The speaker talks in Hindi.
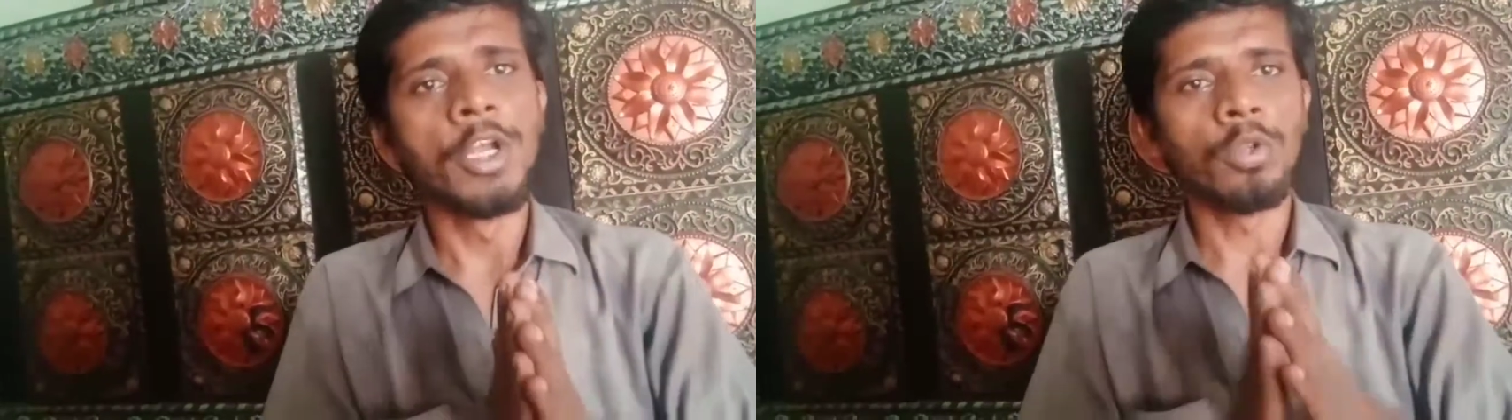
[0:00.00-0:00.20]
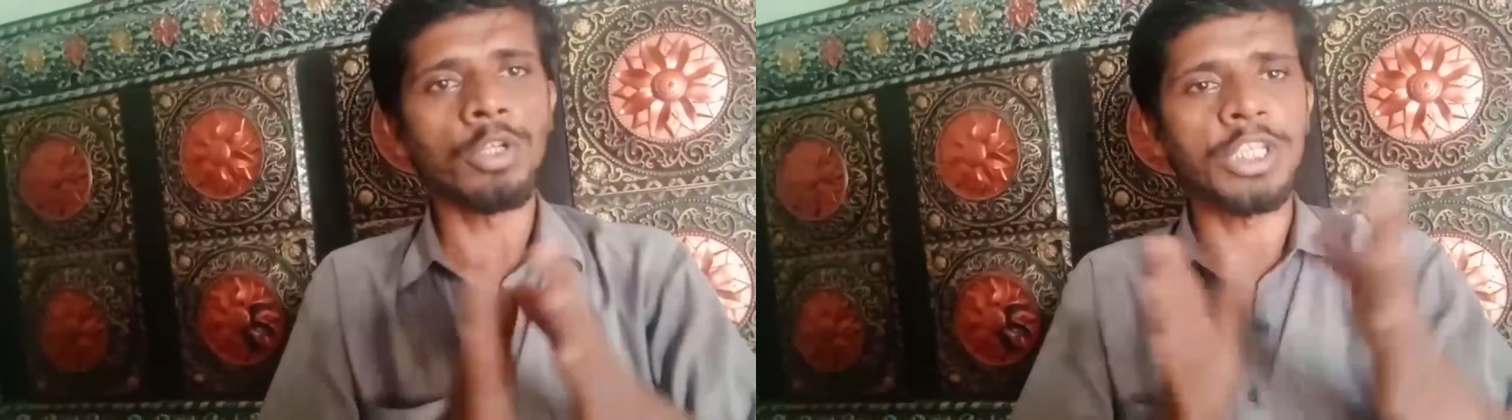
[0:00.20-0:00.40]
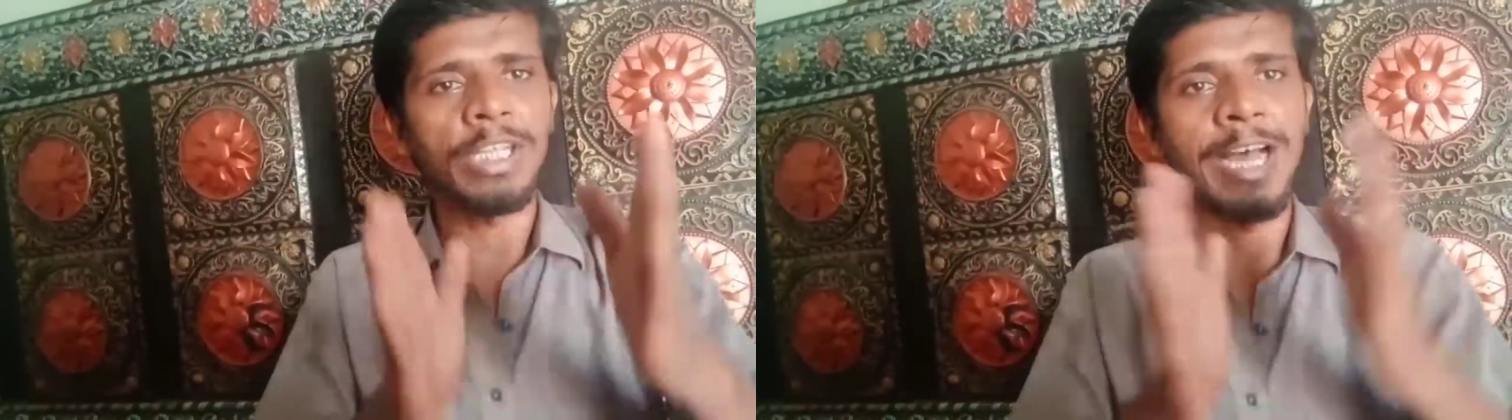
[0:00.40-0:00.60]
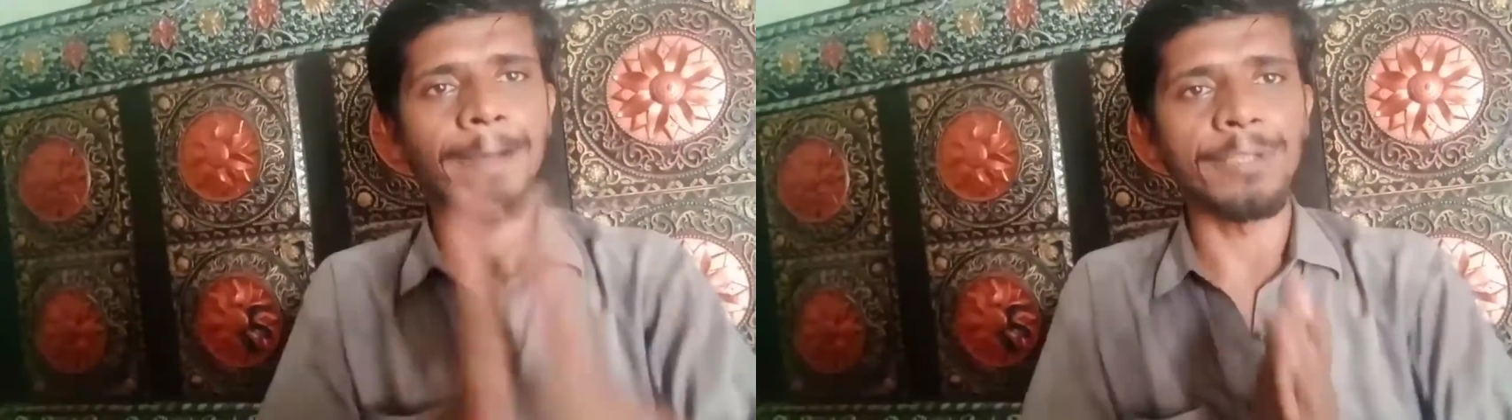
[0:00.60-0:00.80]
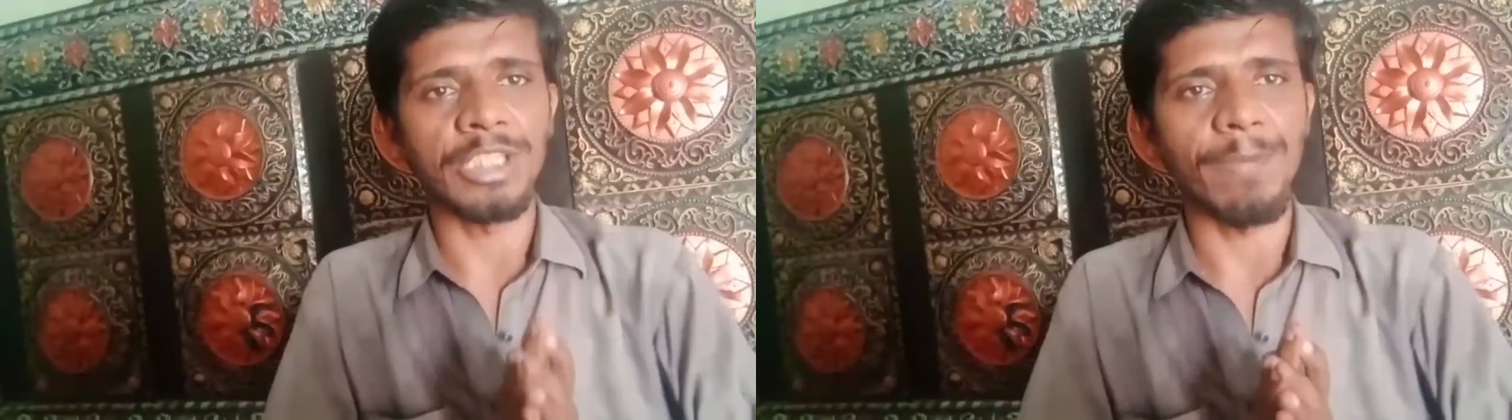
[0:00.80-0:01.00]
तो इसे का
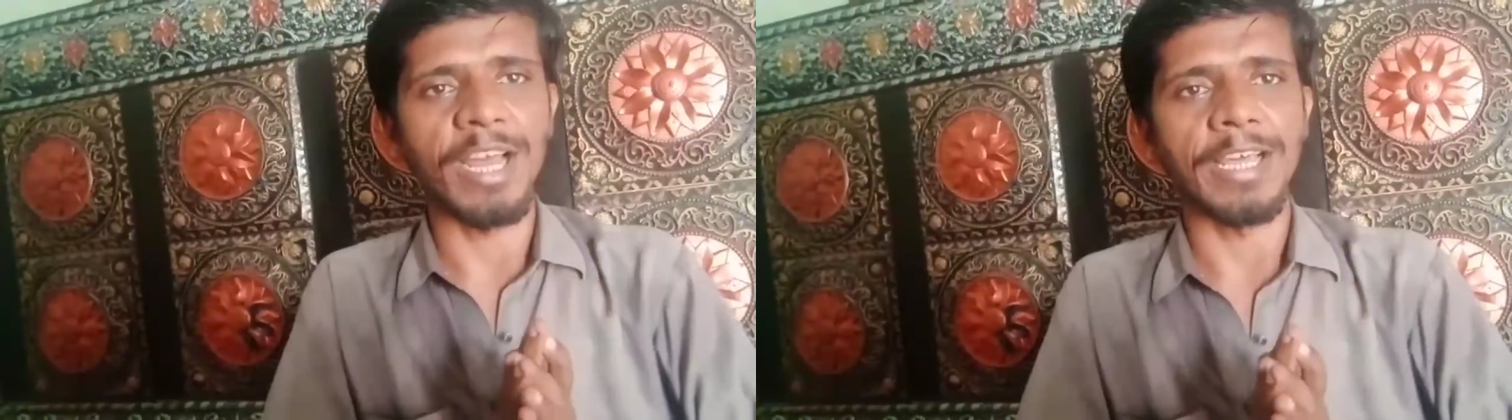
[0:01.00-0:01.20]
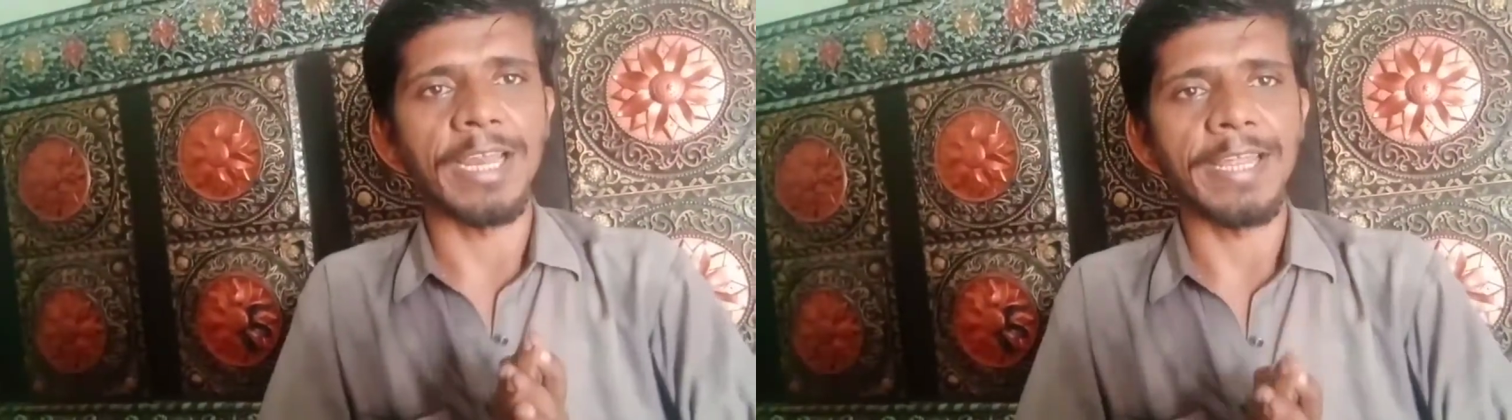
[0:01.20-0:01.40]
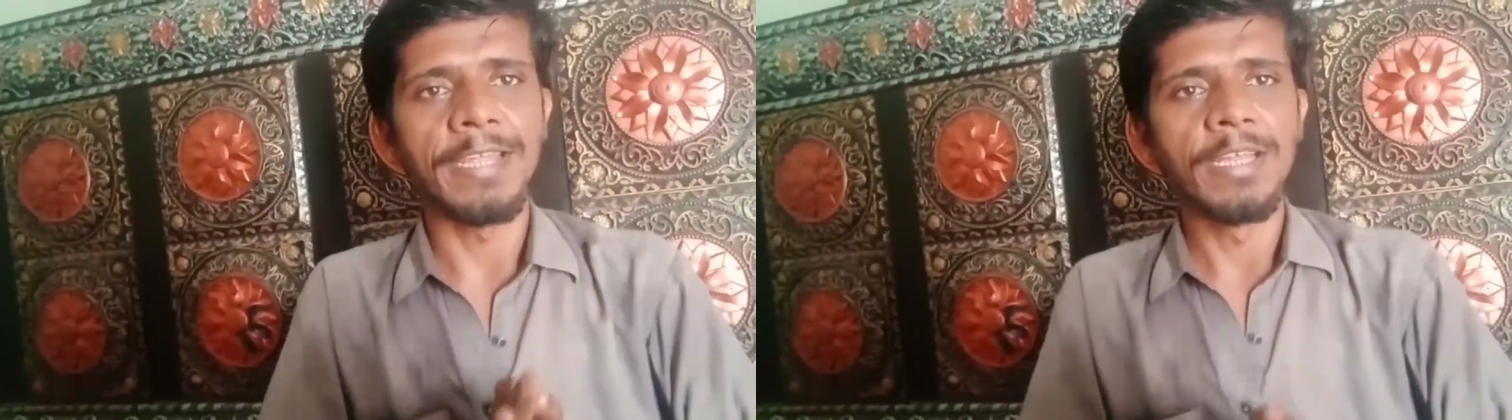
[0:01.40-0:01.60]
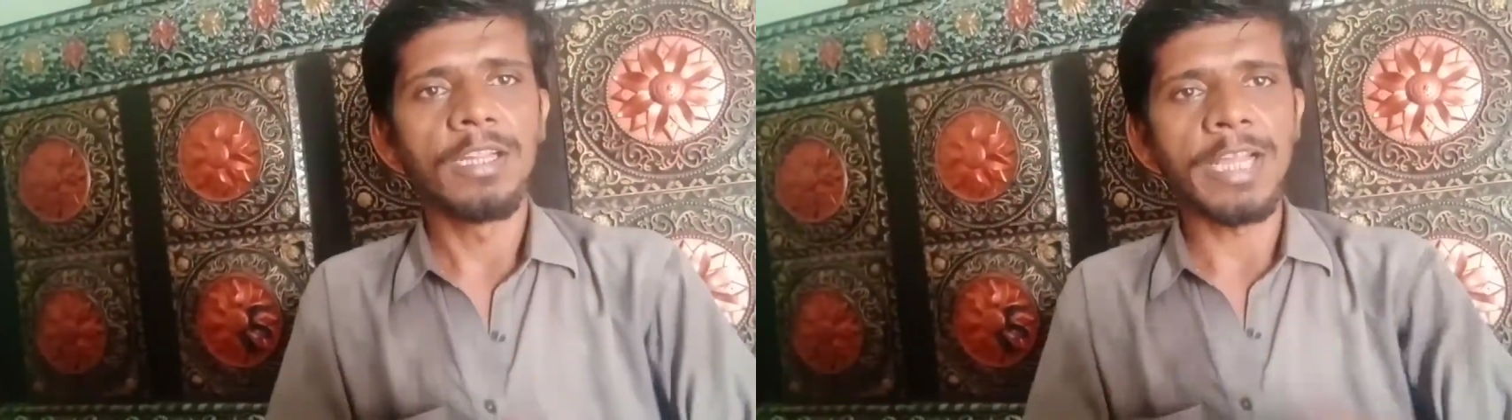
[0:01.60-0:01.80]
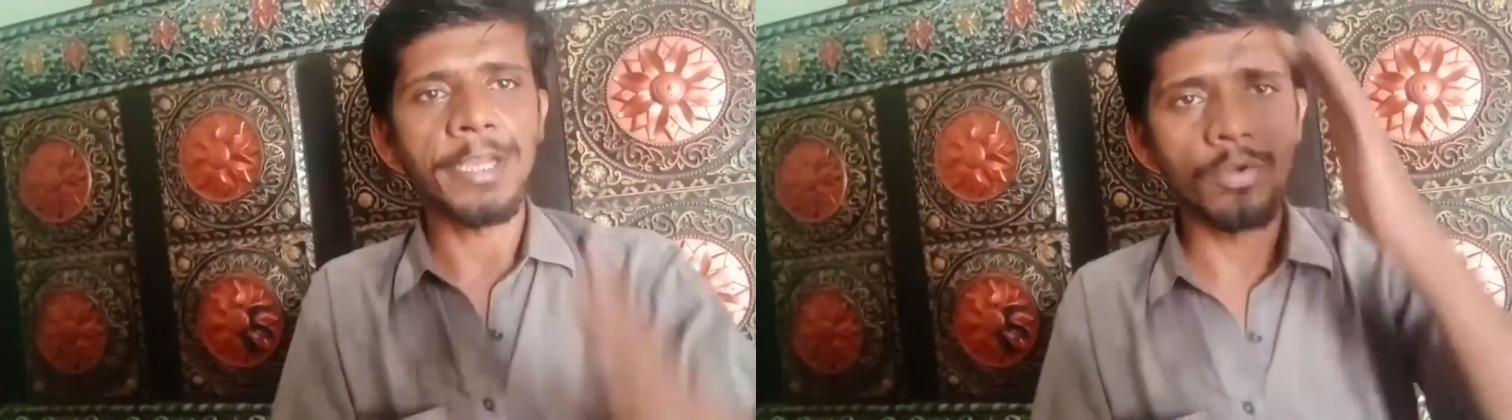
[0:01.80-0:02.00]
आप इस्तेमाल करें
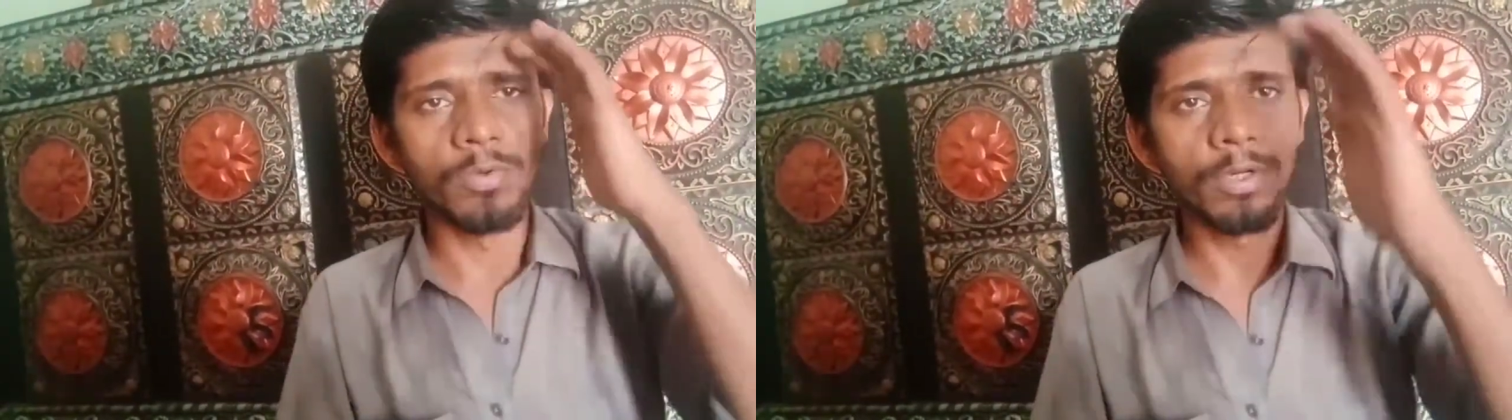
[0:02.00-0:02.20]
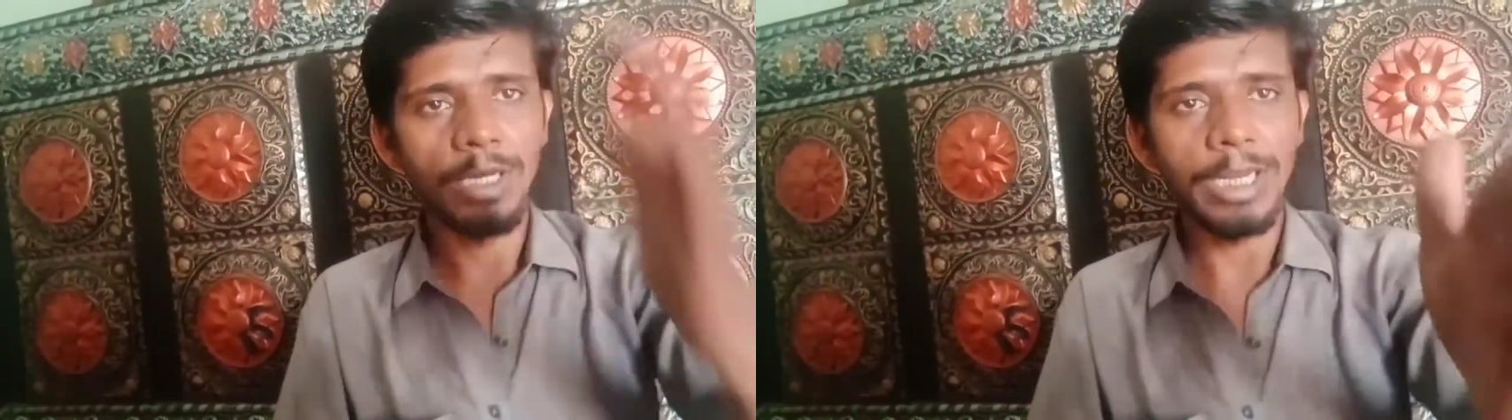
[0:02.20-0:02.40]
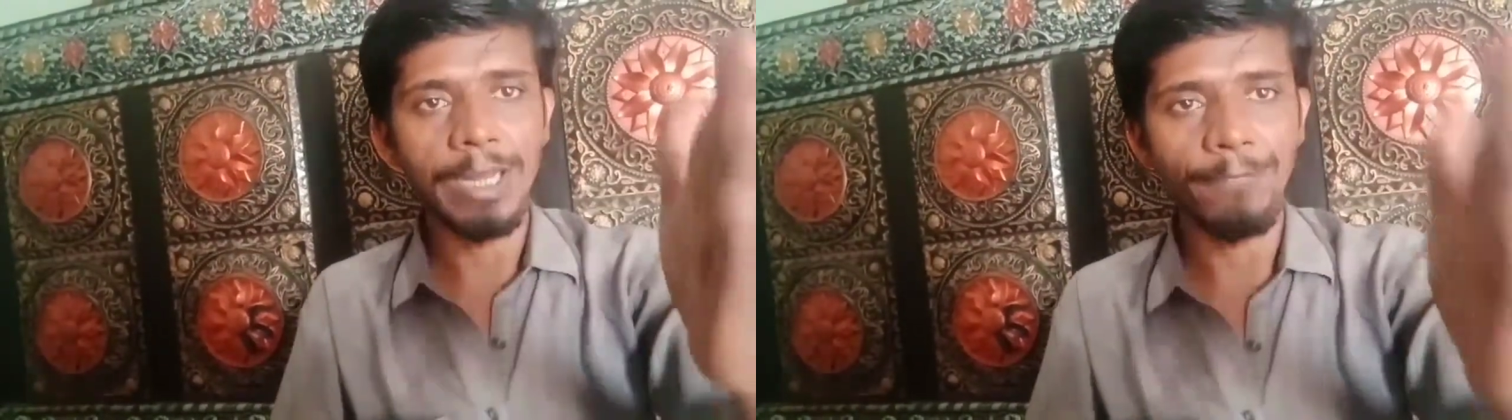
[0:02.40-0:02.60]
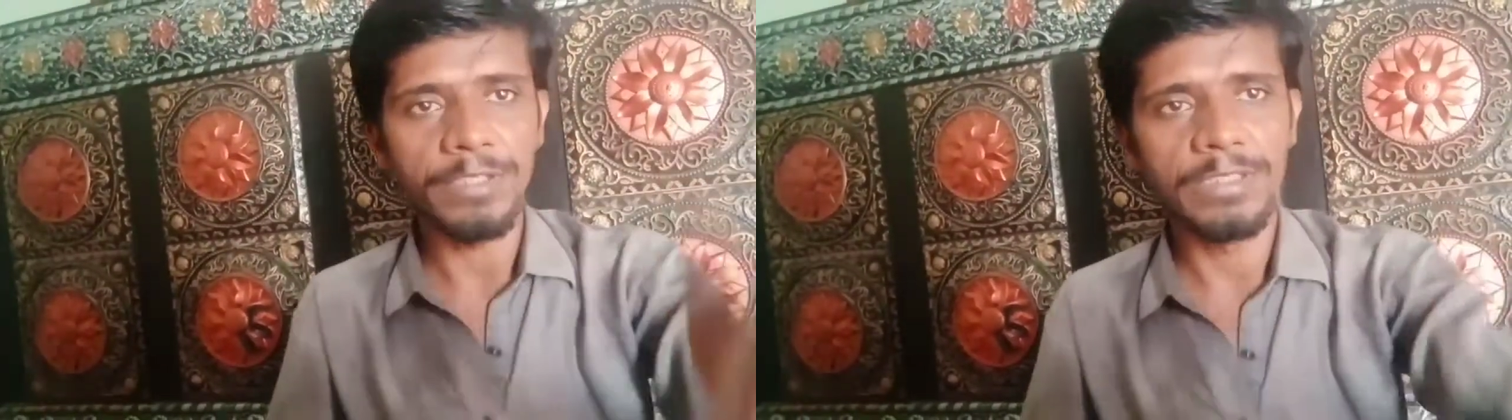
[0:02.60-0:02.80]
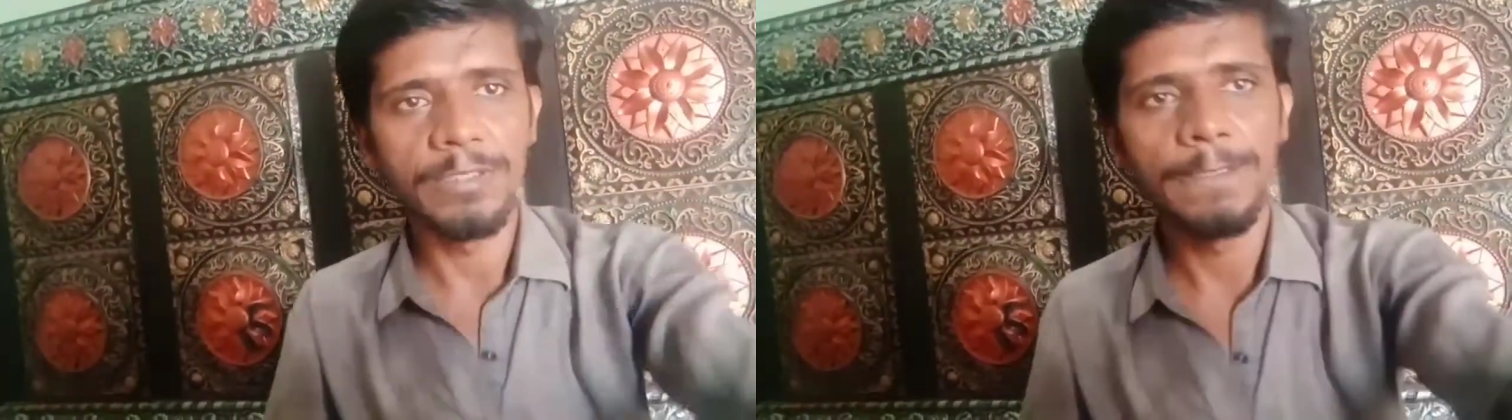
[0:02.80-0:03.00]
थैंक यू अल्लाह
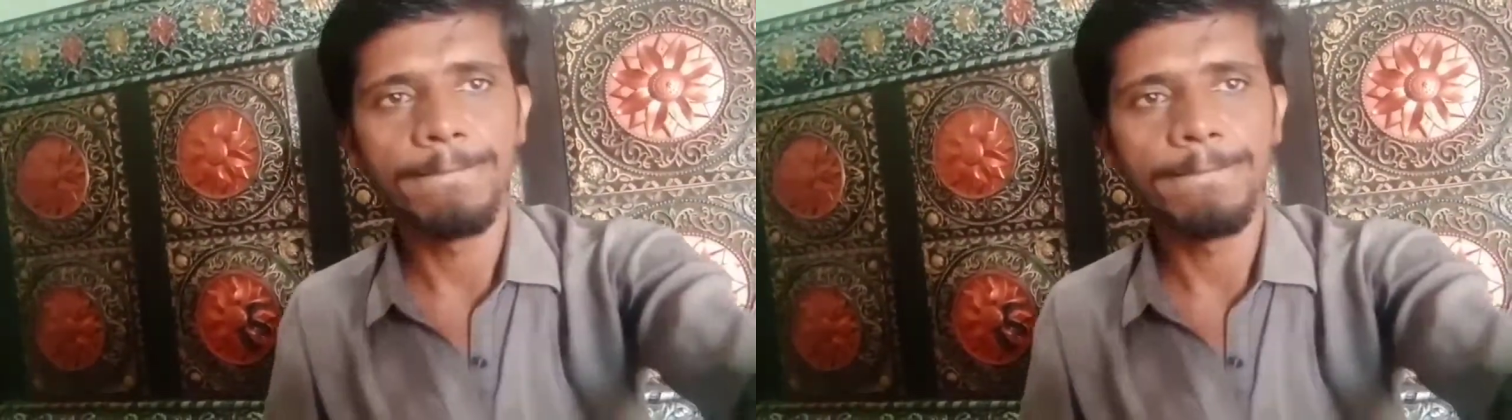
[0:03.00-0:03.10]
हाफिज़